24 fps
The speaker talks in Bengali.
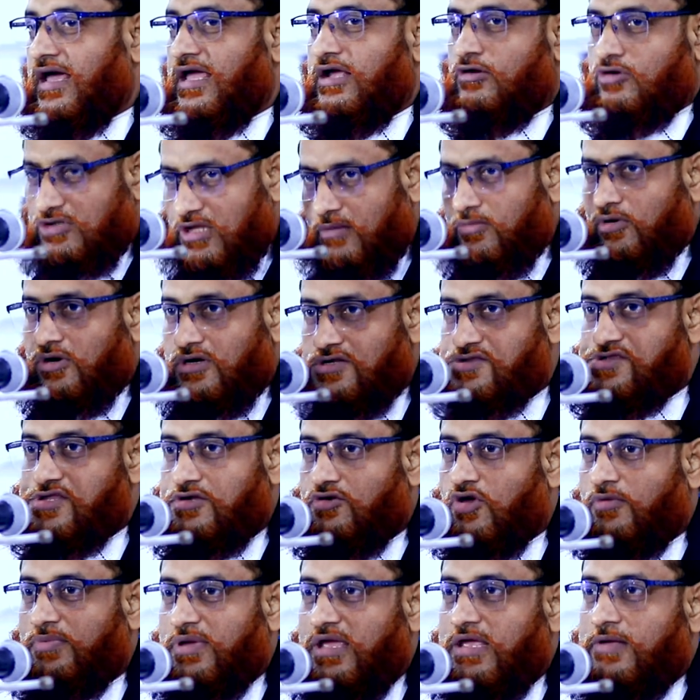না কথা বলেছে
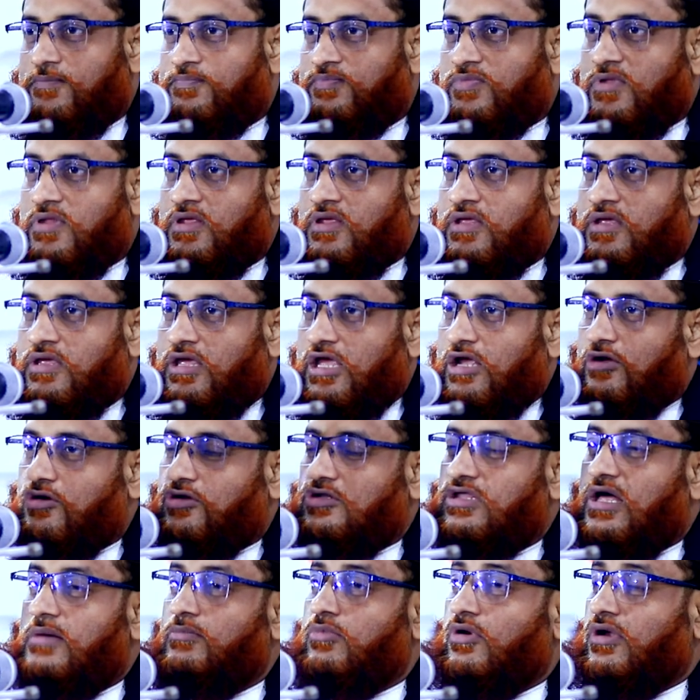নবী
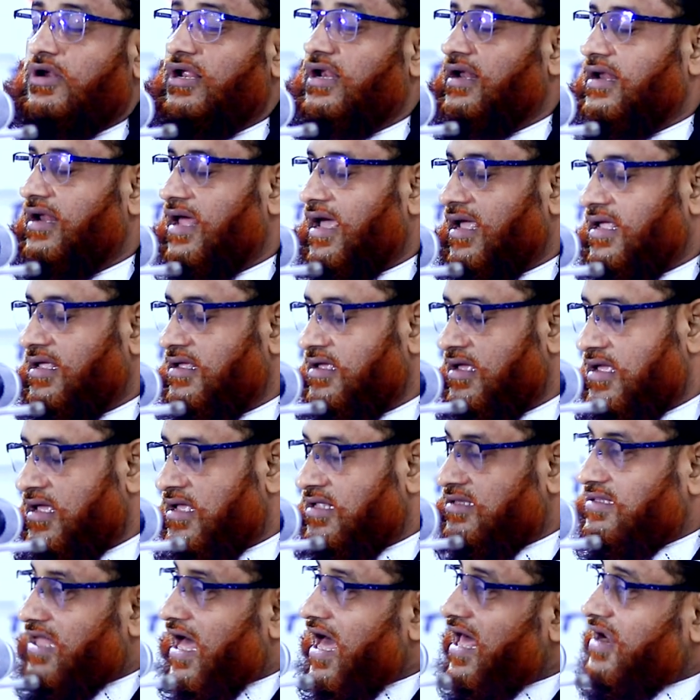কথা বলেন নাই
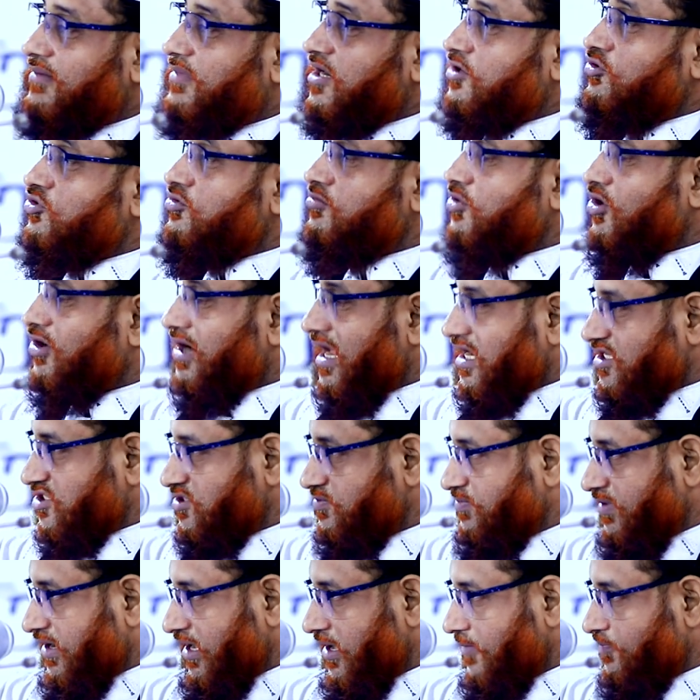তার মানে ওমর
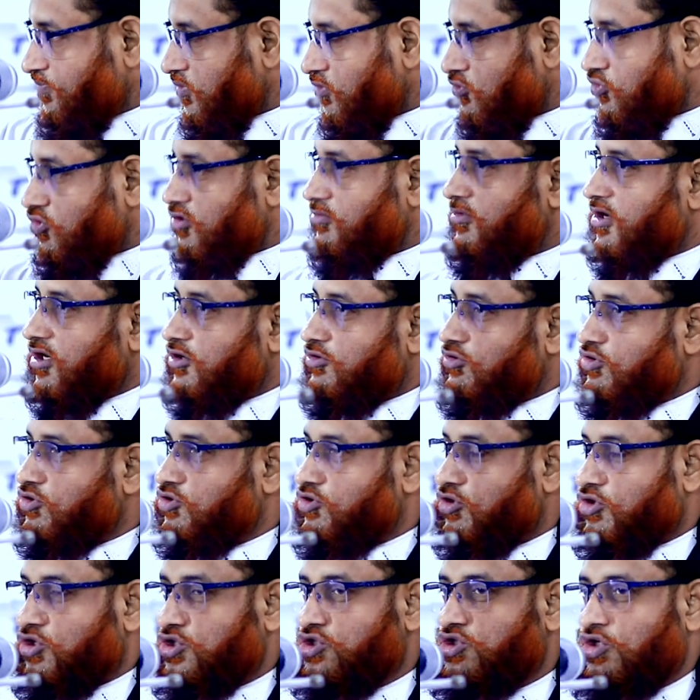আসবে ওমর
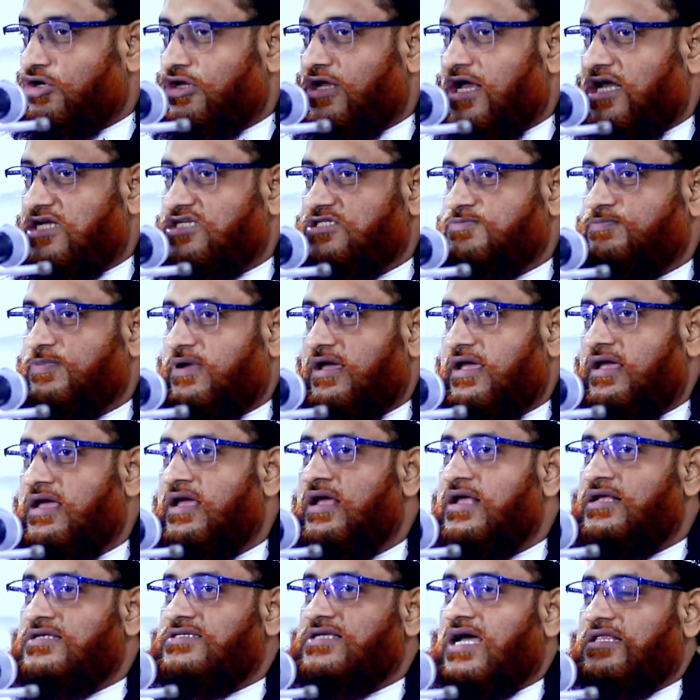উত্তর সরি আসবে
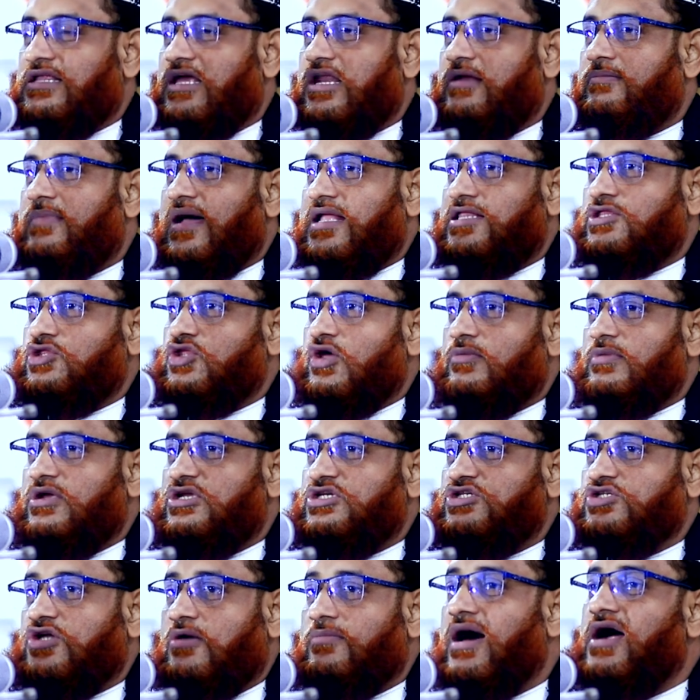যাদের মাধ্যমে
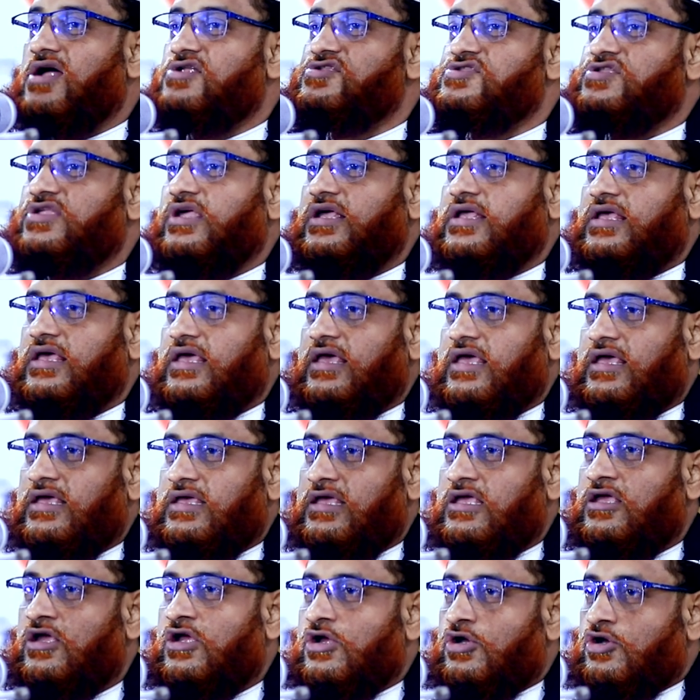সমাজ থেকে
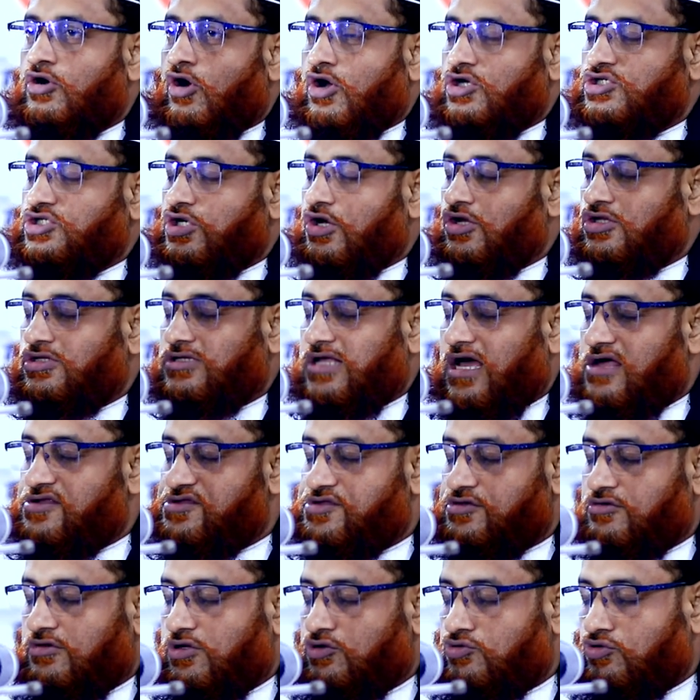অসৎ
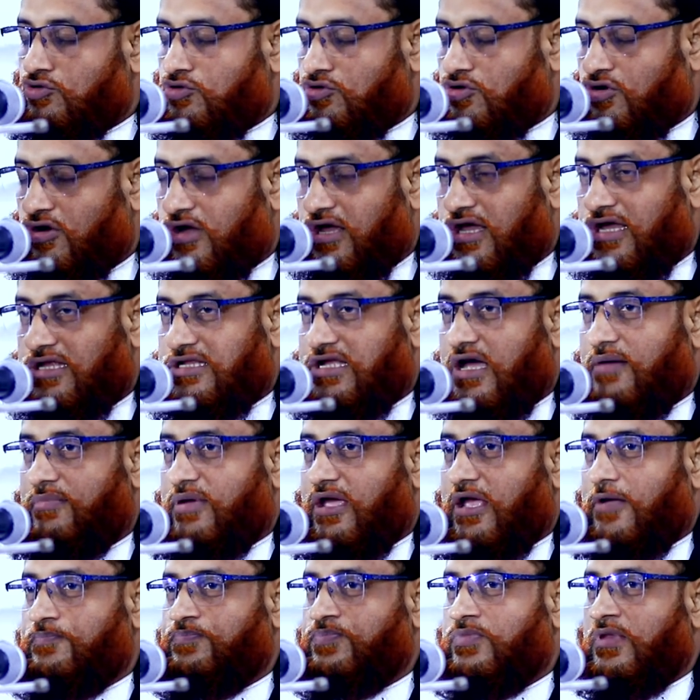কাজগুলি দূর হয়ে
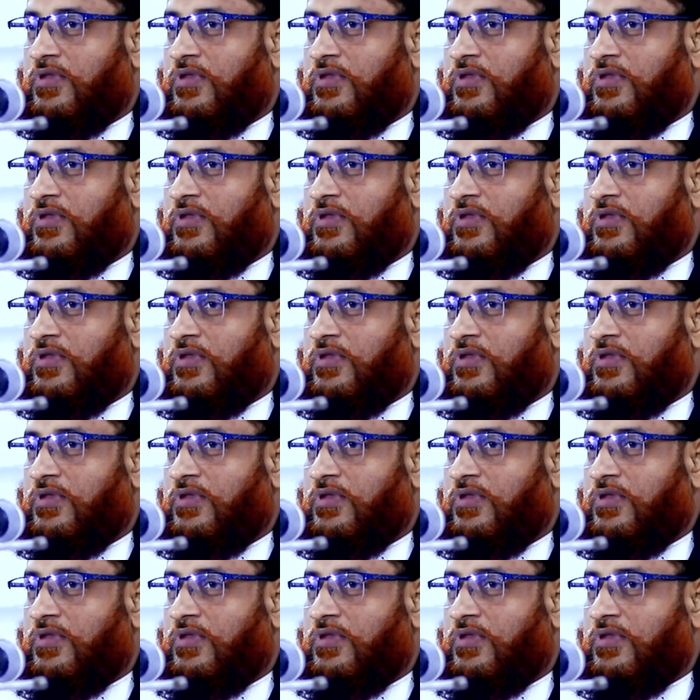যাবে